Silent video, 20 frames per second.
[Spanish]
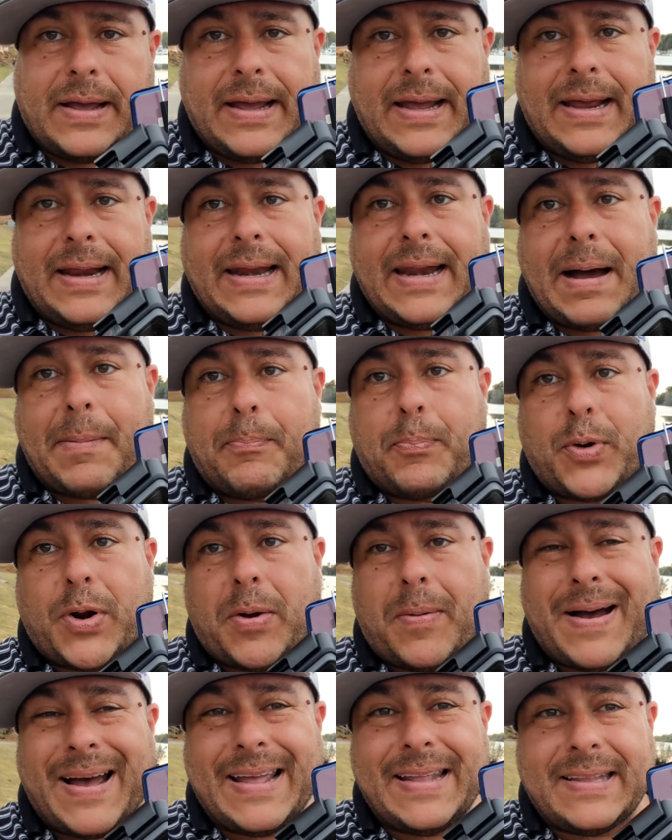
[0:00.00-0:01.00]
eh, la
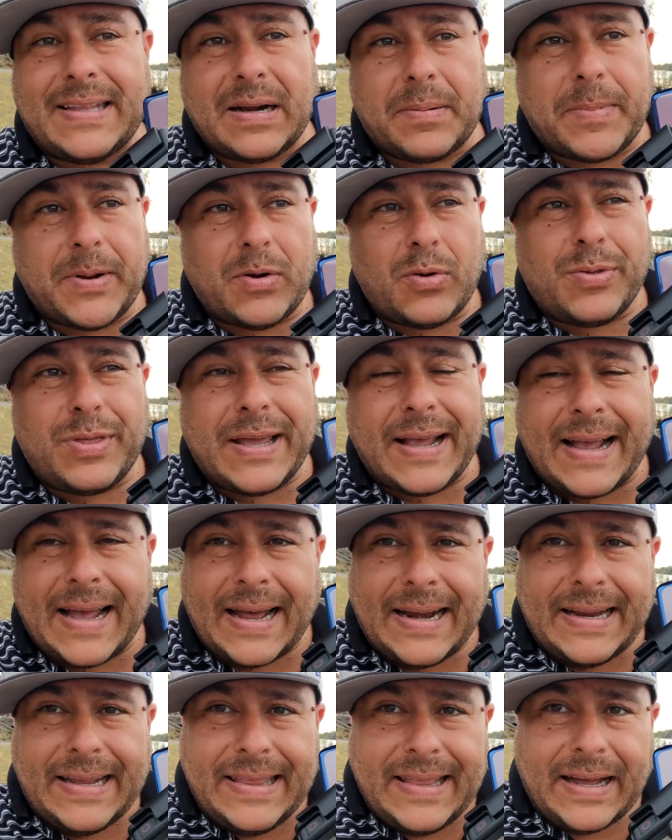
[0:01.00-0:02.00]
prueba en términos de
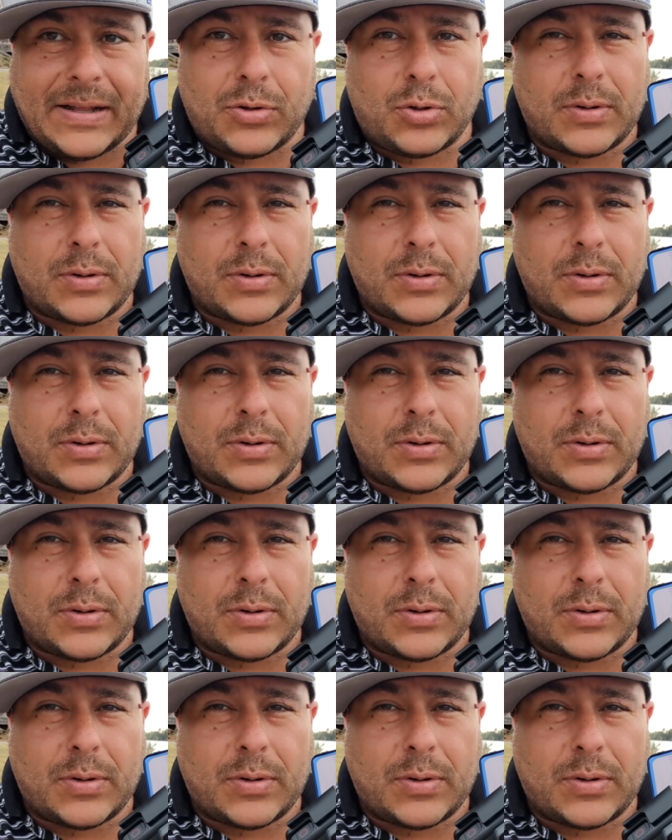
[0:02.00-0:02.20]
calidad.